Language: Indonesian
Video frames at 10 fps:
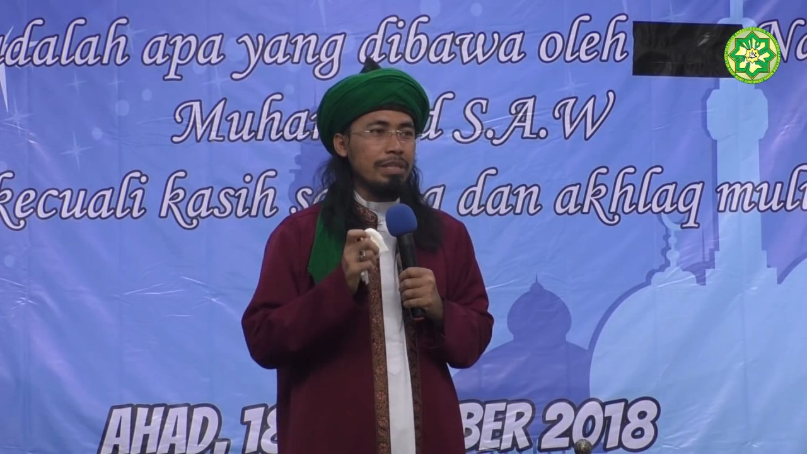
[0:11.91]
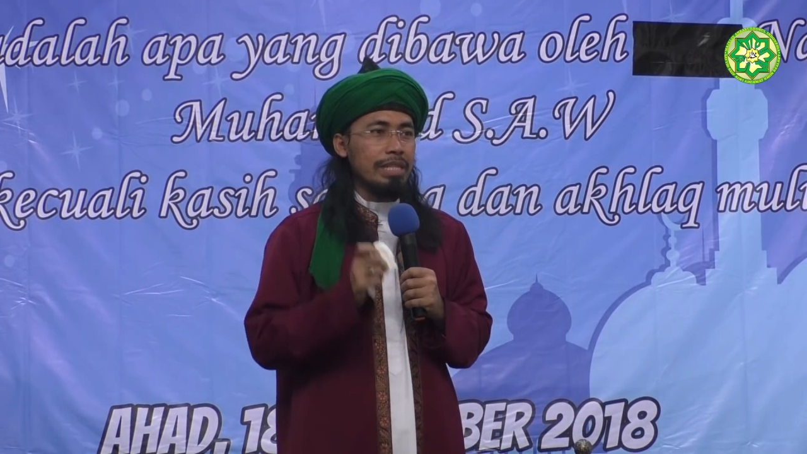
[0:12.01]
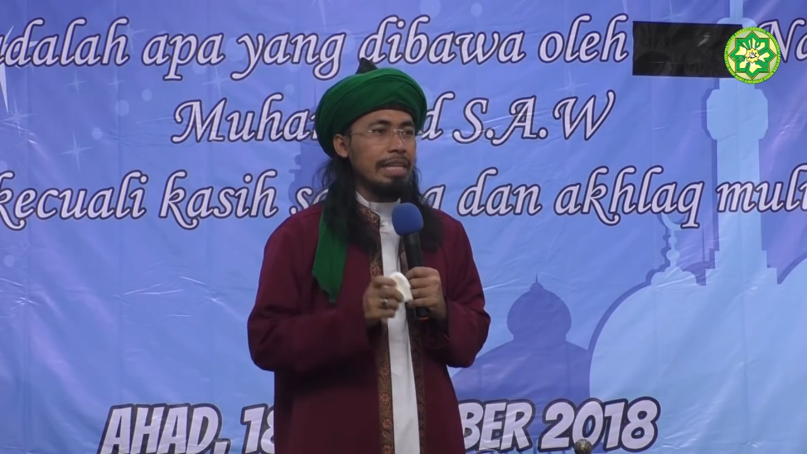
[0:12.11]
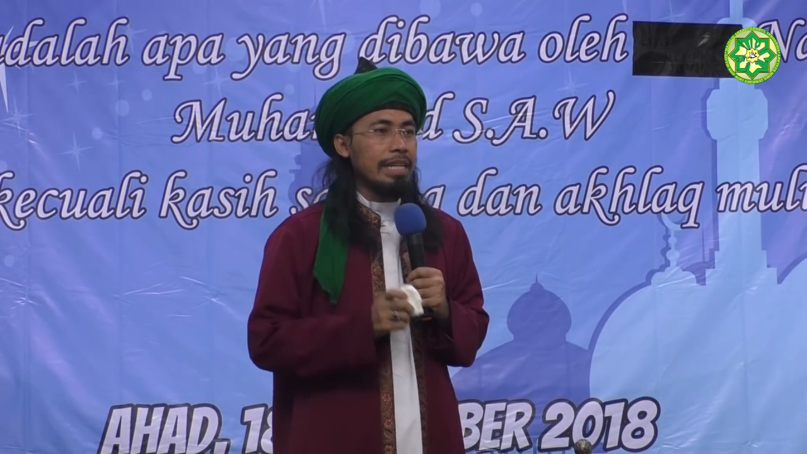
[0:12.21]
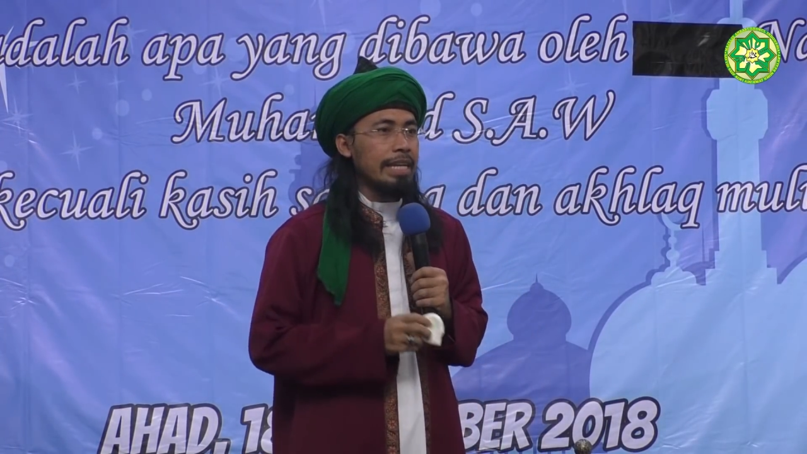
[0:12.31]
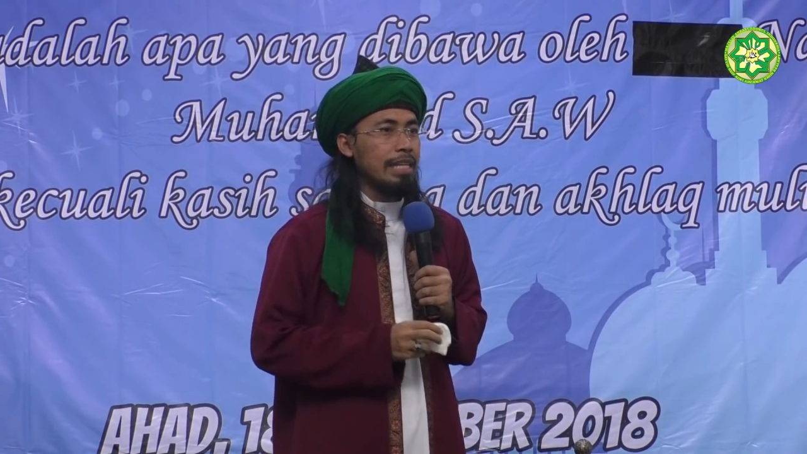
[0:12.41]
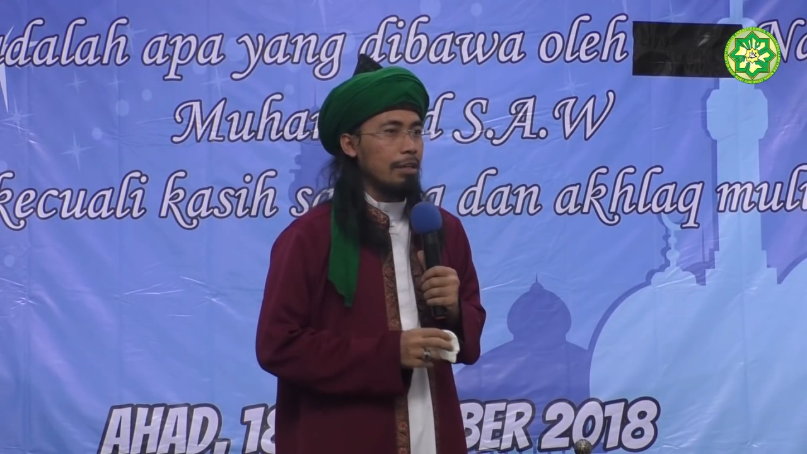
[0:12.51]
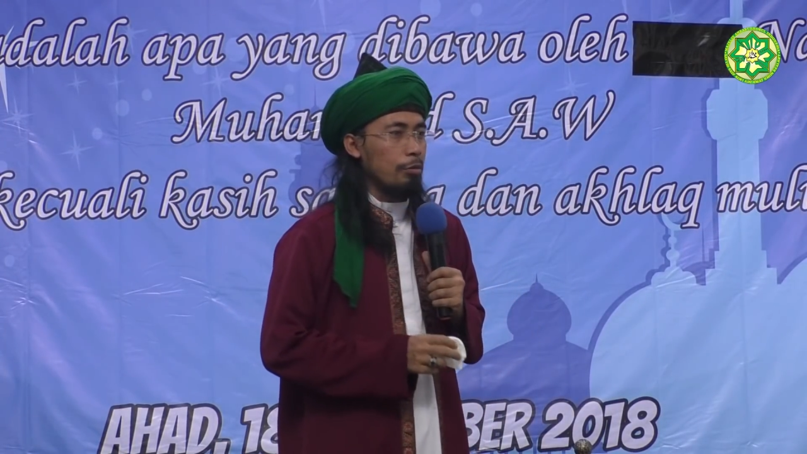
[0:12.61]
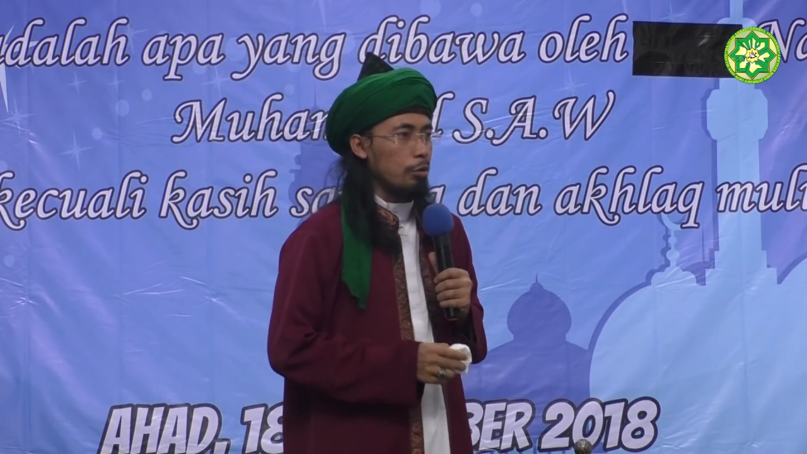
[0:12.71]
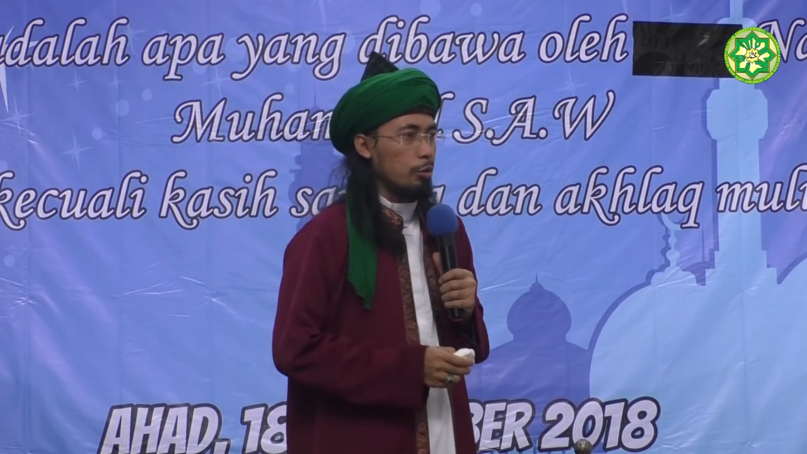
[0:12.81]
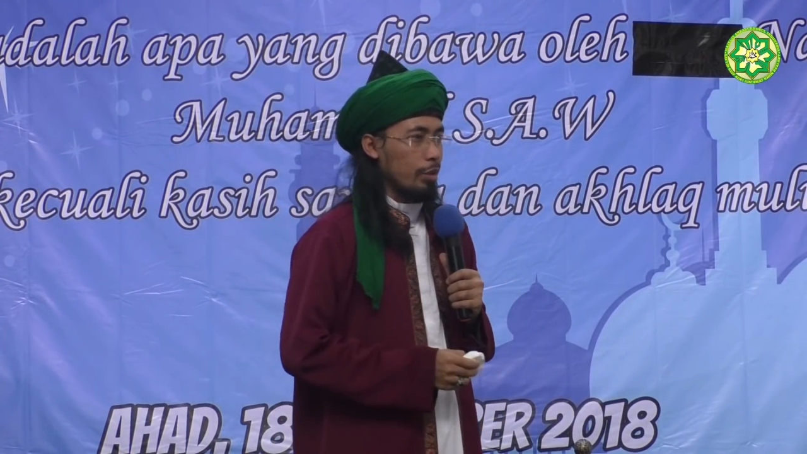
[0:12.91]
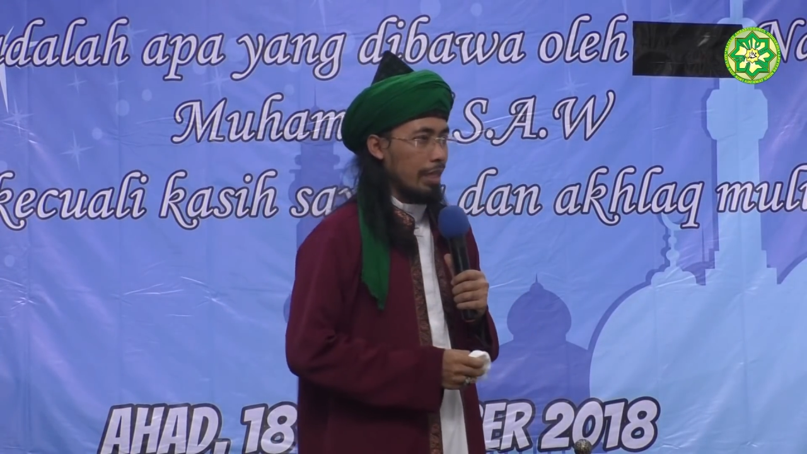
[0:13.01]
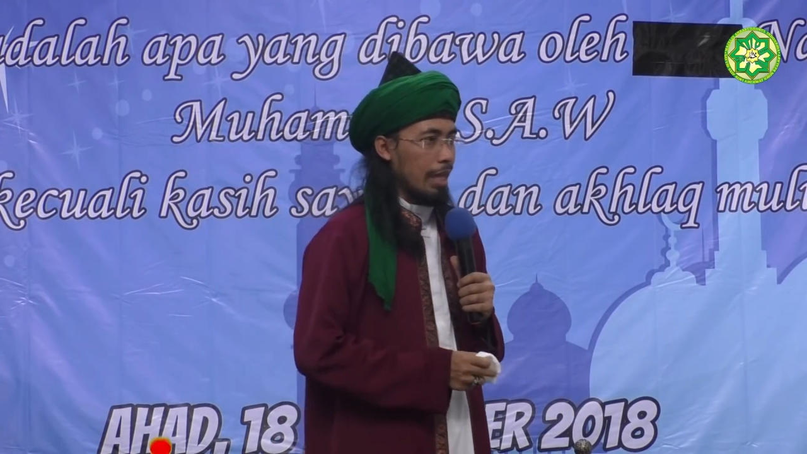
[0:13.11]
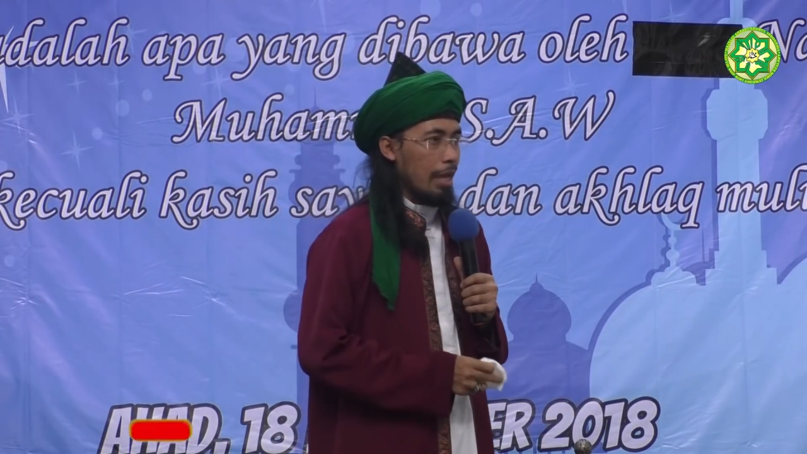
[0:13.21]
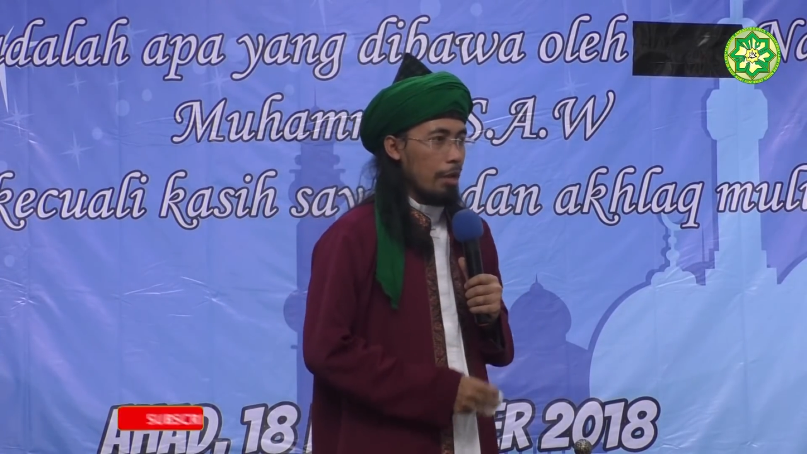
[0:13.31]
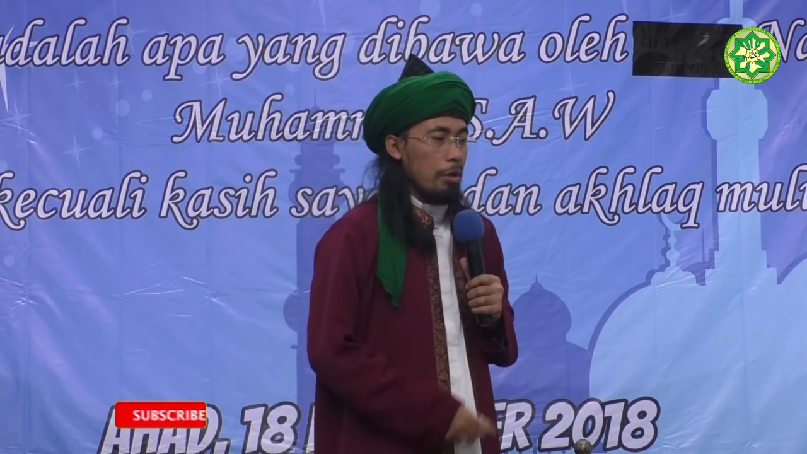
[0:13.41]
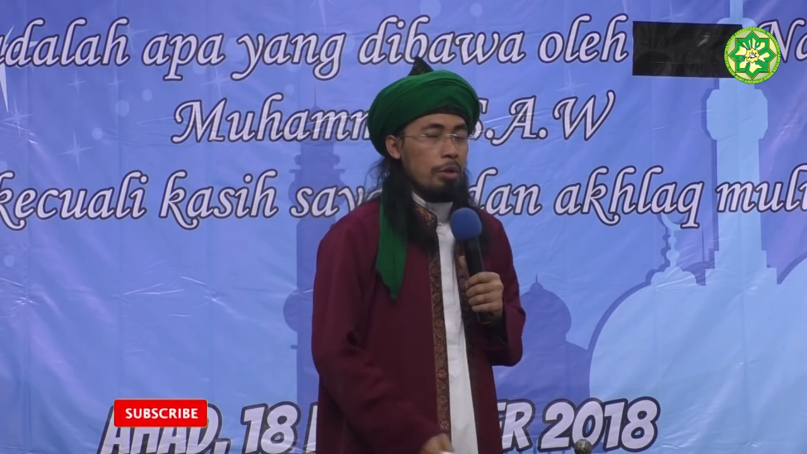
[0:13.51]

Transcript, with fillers: menjadi dan untuk kita.